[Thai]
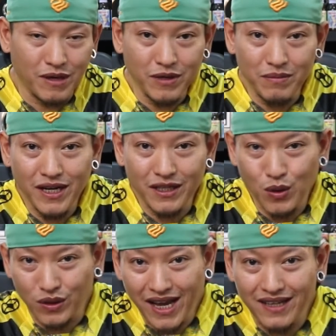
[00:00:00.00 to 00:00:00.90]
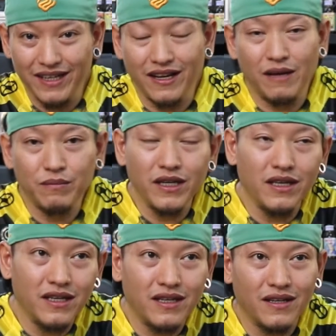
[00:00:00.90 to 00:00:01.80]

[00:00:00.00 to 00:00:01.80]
หรับเพื่อนๆทุกท่านเลยนะครับ ที่